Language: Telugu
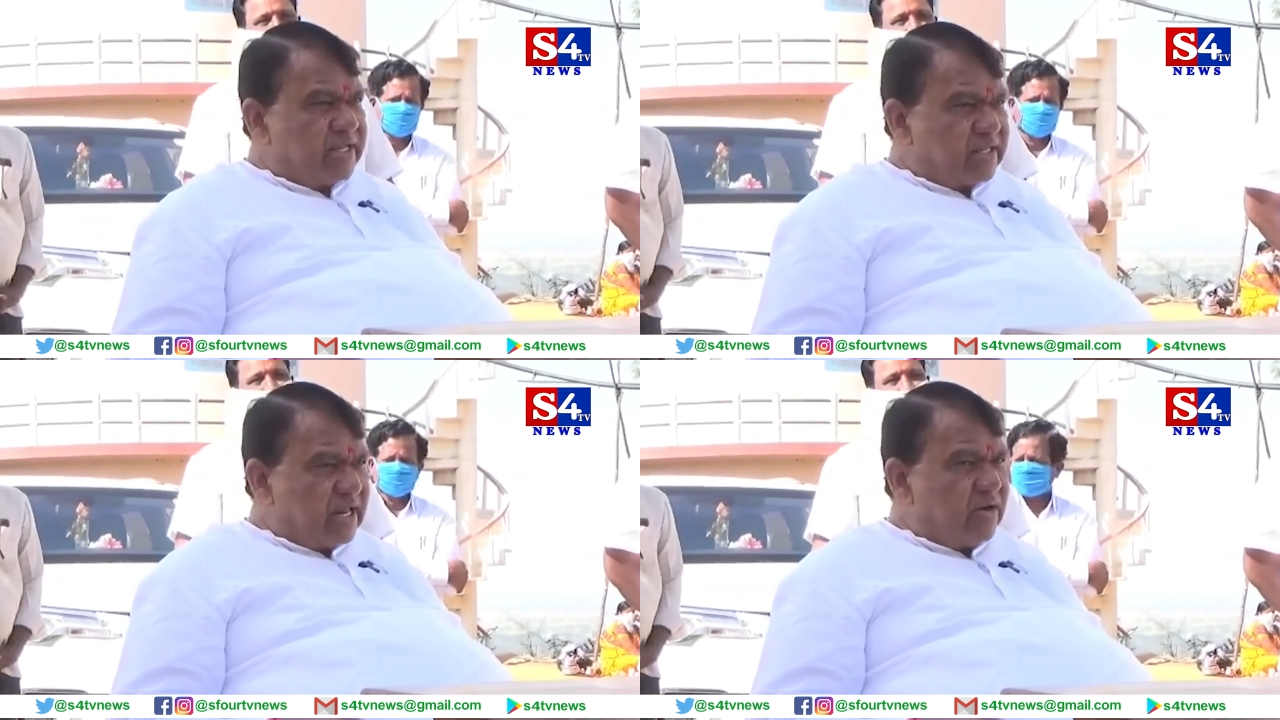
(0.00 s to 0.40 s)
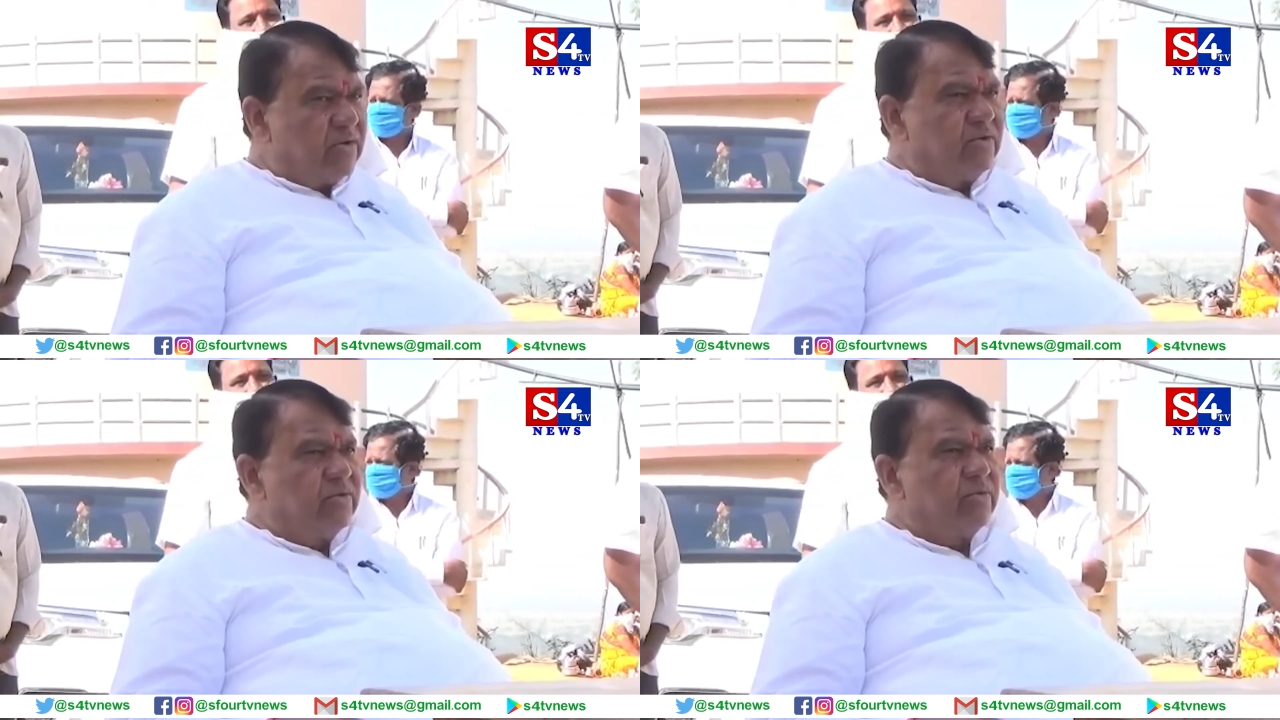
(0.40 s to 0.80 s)

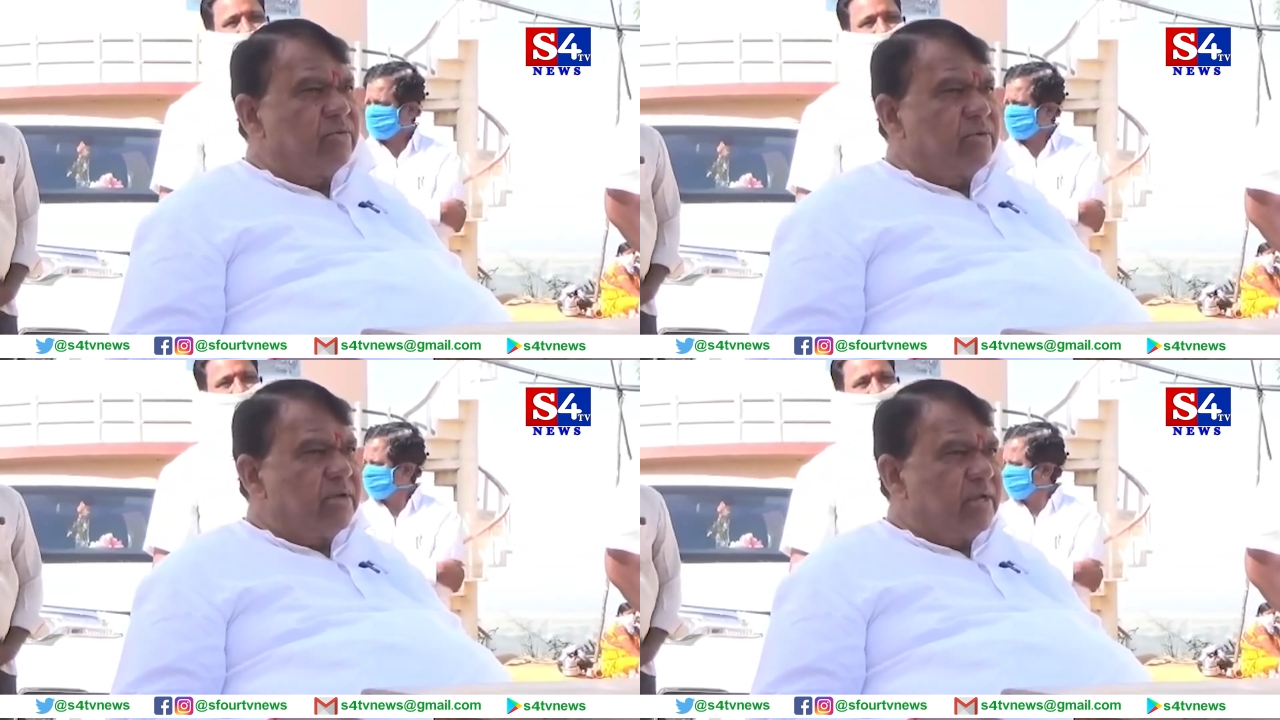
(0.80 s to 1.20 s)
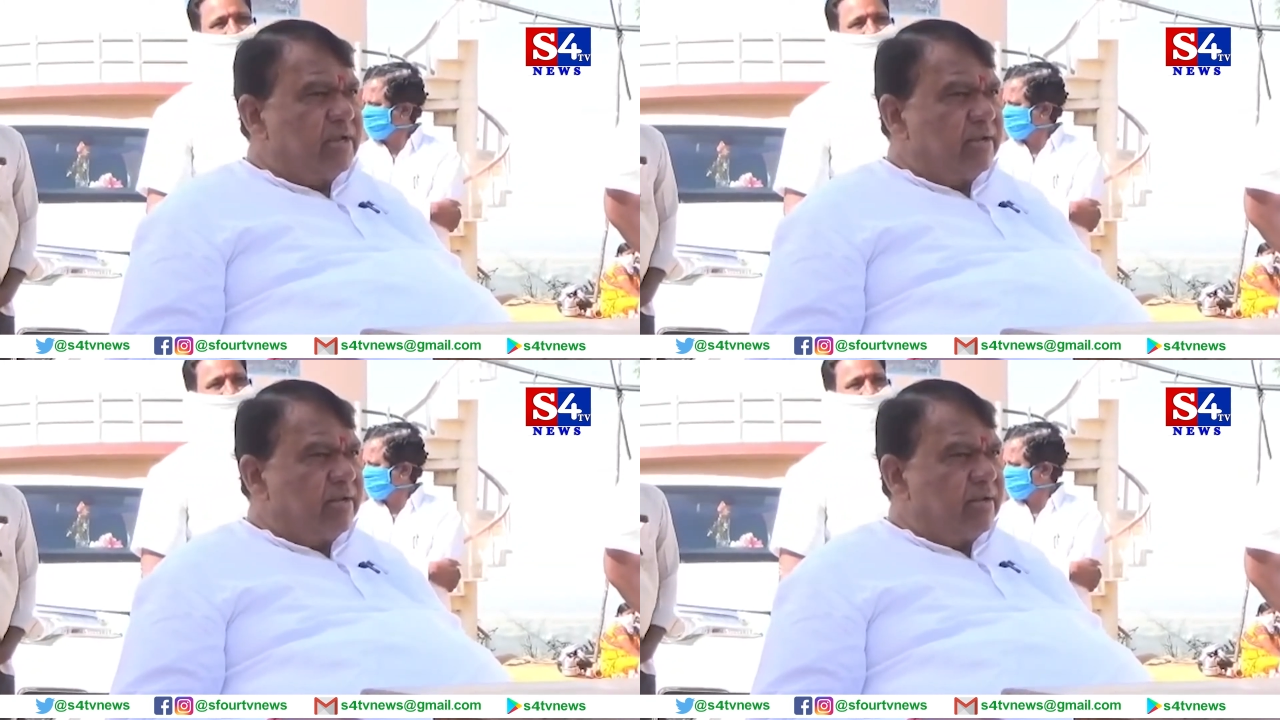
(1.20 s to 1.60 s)
కేంద్రాలను
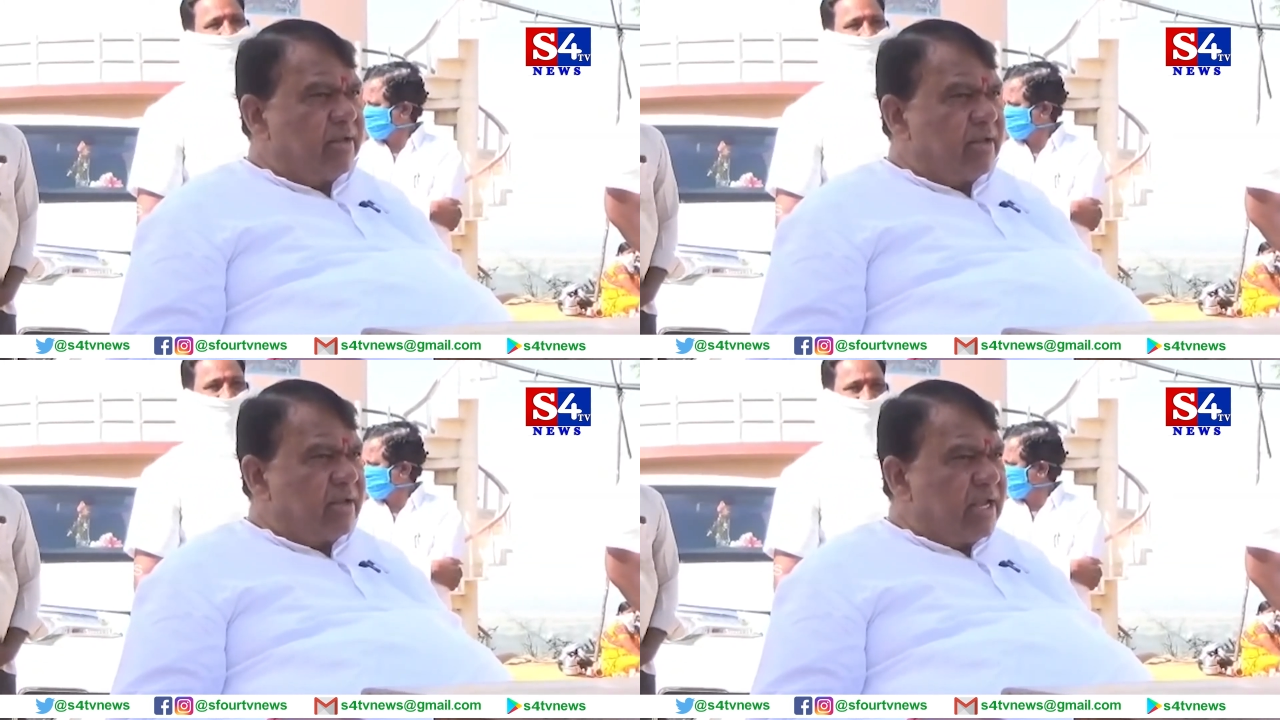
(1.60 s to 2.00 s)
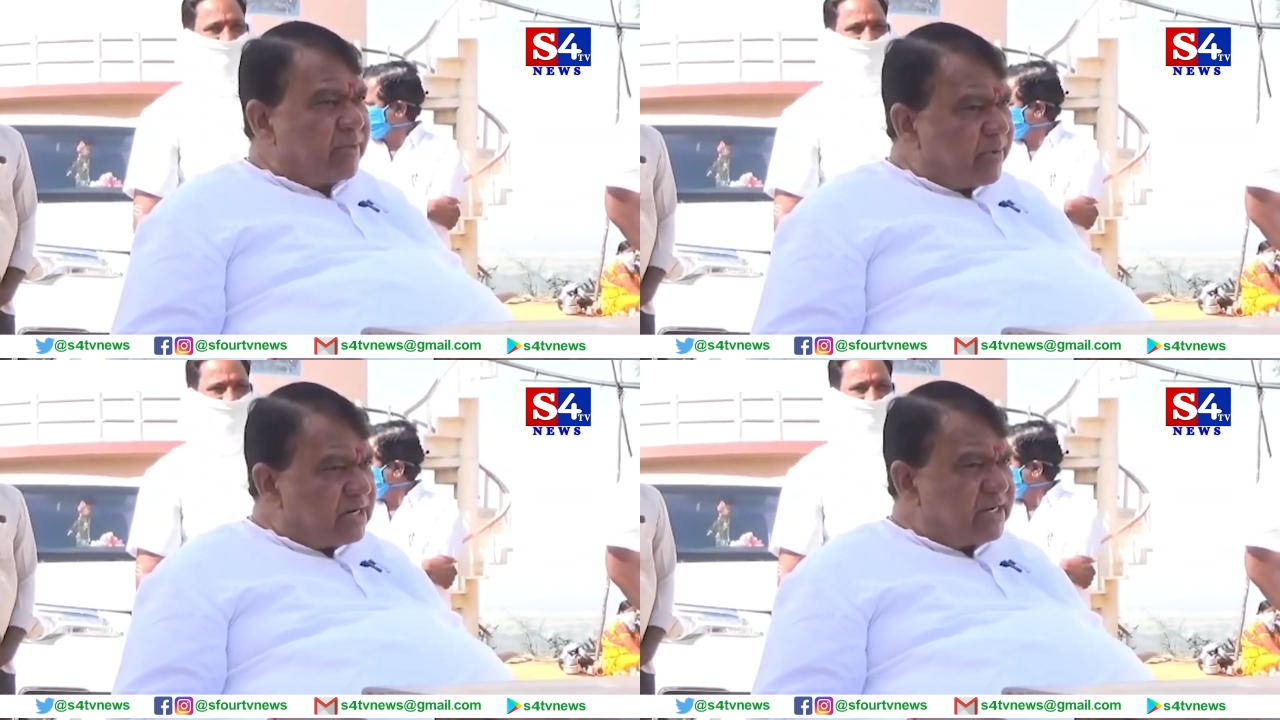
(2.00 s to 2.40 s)

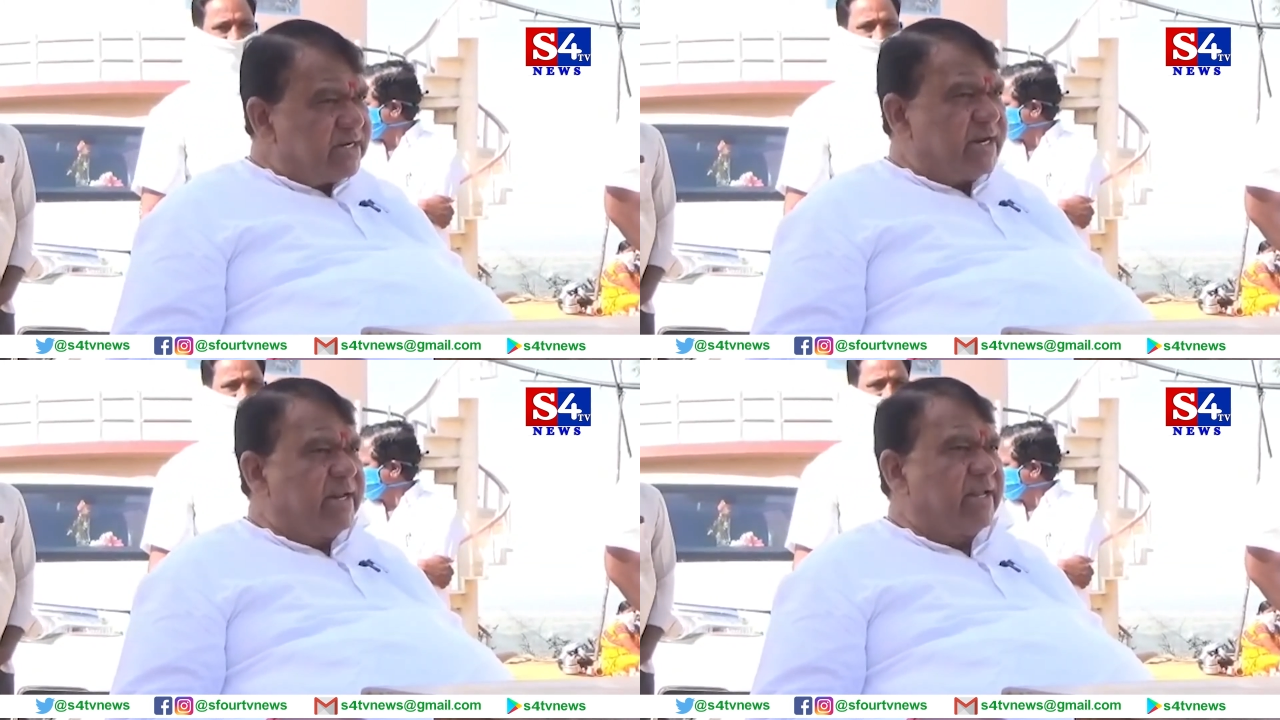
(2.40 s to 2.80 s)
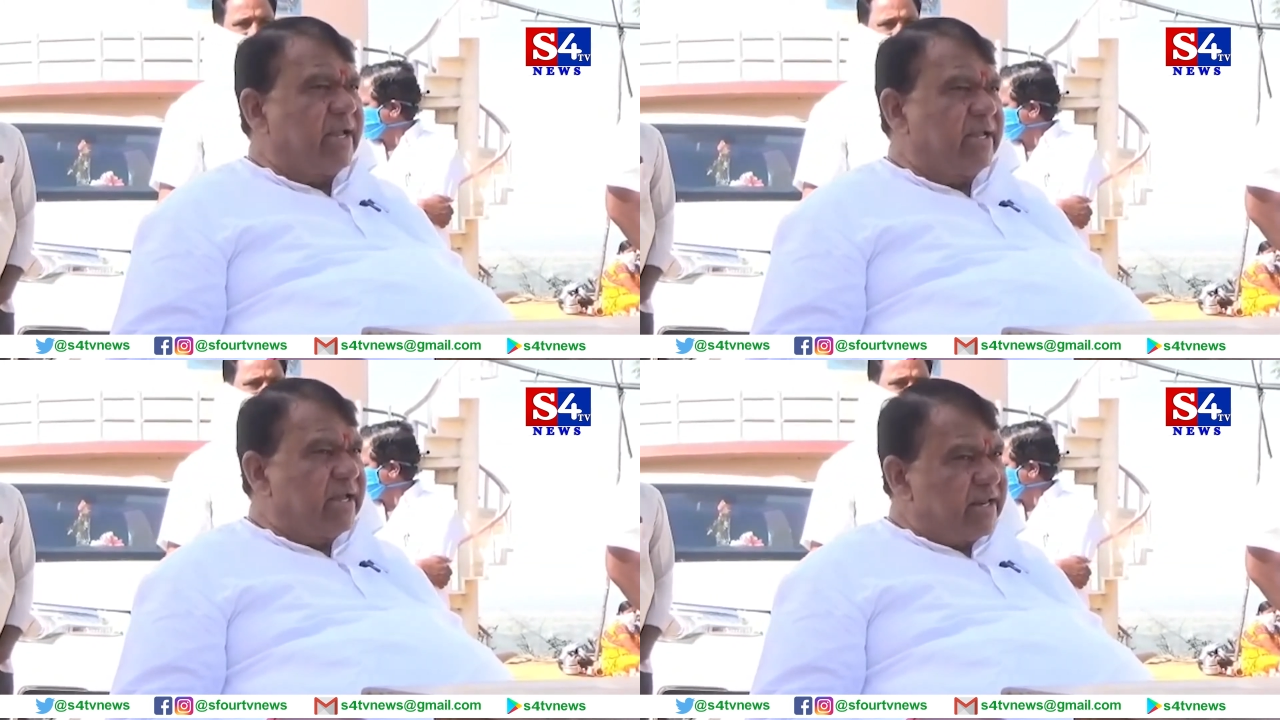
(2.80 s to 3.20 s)
ఏర్పాటు చేయడానికి
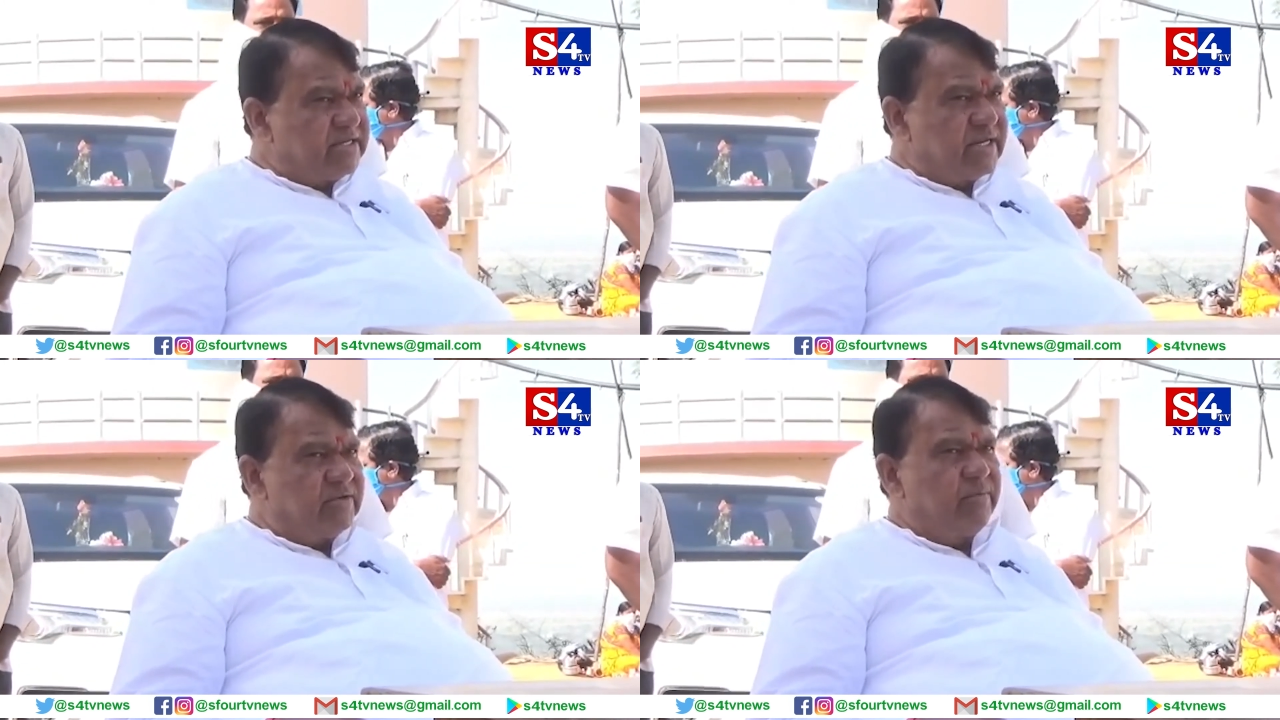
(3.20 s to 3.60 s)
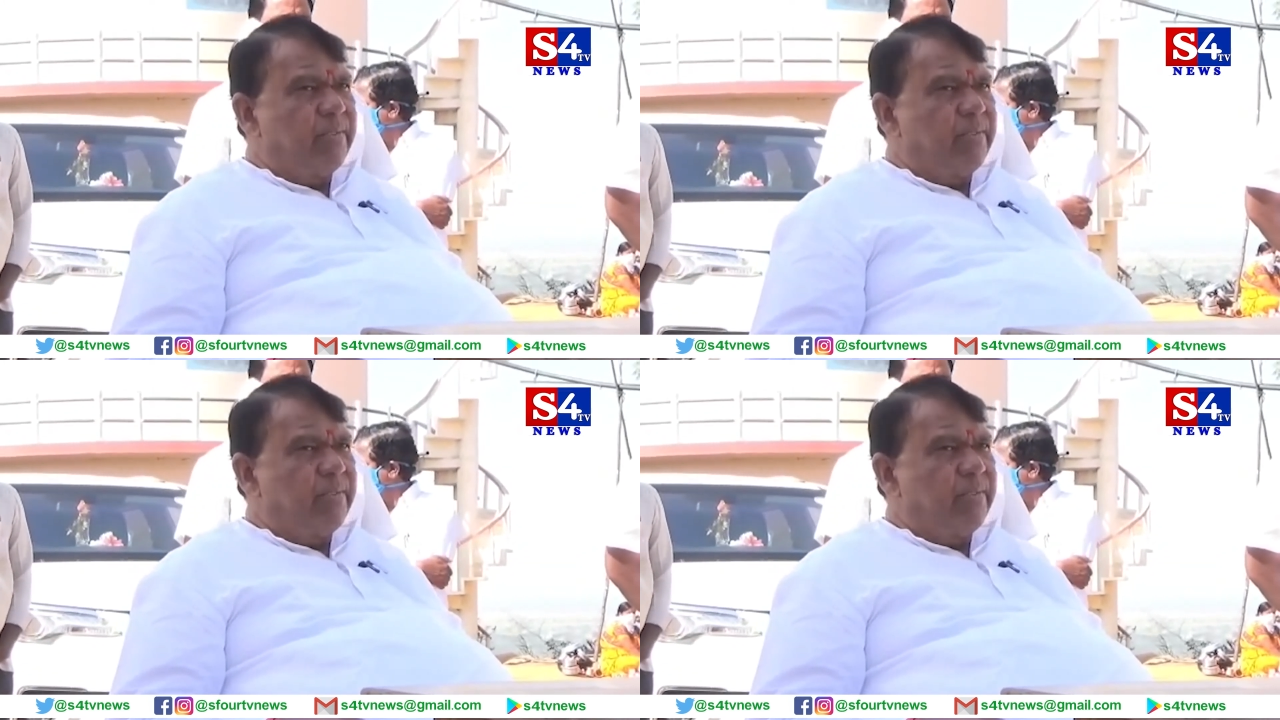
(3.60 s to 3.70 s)
అంగీకరించారు